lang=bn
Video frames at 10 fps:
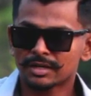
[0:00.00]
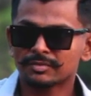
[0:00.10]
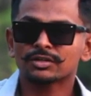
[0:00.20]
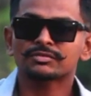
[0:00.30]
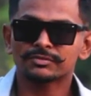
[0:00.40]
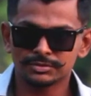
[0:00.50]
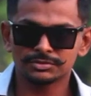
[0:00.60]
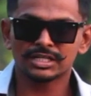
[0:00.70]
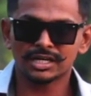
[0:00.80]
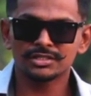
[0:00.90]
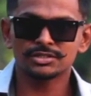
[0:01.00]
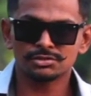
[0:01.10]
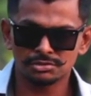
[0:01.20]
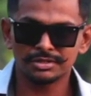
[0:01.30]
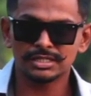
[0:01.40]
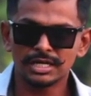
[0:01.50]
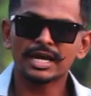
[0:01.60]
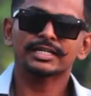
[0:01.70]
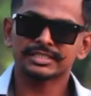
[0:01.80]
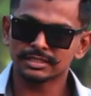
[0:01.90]
যে আমরা আমার ভিউজ দেখার জন্য ঢুকি
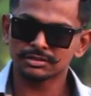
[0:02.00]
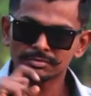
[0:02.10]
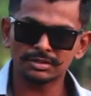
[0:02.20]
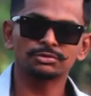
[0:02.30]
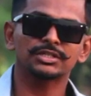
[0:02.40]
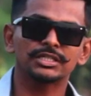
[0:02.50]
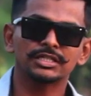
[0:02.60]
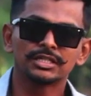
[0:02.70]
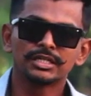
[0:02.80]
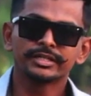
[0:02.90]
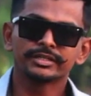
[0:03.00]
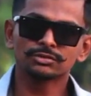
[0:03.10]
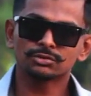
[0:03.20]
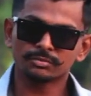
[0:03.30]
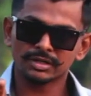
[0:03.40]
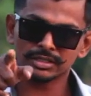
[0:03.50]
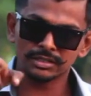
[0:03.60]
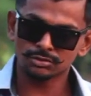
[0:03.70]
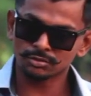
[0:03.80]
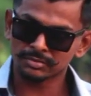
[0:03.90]
হ্যাঁ সেটা তো আমরা ঢুকি কিন্তু তোমরা
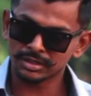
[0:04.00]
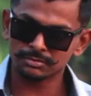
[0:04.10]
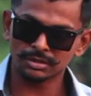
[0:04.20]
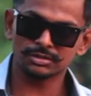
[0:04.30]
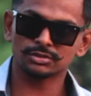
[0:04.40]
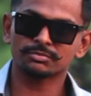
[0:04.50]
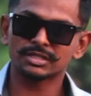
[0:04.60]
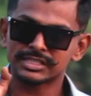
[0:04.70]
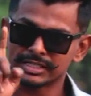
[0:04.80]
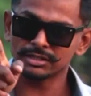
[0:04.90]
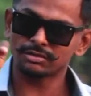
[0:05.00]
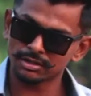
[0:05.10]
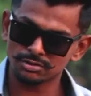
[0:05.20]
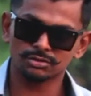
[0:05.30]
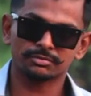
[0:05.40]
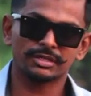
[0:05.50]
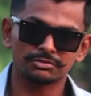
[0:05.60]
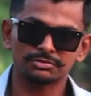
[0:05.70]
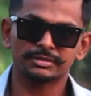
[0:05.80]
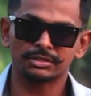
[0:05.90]
কি তোমরা কি বলো যে তোমরা সেটিং করার জন্য তোমরা
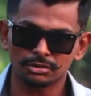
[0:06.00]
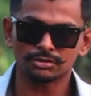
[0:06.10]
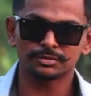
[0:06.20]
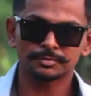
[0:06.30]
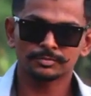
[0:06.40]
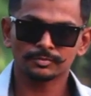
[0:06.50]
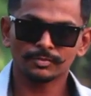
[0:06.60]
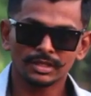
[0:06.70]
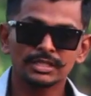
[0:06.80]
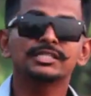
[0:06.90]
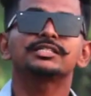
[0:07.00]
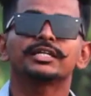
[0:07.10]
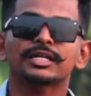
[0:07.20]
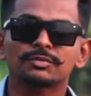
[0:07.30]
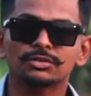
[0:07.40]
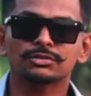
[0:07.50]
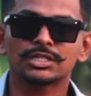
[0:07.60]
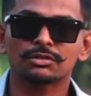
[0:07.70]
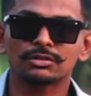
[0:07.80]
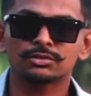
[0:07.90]
ইউটিউবে ঢোকো কি সেটিং এমন
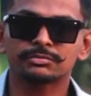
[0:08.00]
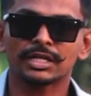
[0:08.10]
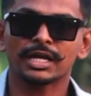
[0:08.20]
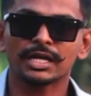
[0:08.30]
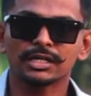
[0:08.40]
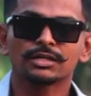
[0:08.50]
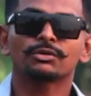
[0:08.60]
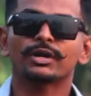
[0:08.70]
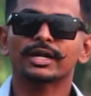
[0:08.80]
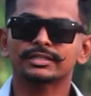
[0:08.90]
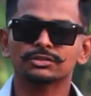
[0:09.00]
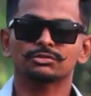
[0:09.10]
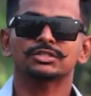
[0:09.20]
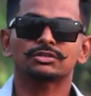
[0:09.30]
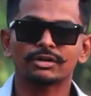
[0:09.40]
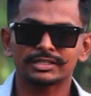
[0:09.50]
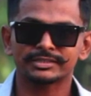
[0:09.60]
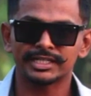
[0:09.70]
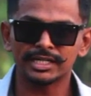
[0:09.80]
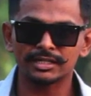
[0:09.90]
জানো না তোমরা হ্যাঁ কয়েকটা তো রয়েছে
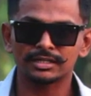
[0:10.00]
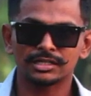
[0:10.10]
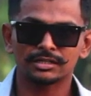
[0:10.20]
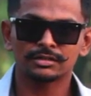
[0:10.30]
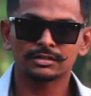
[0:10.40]
কয়েকটা সেটিং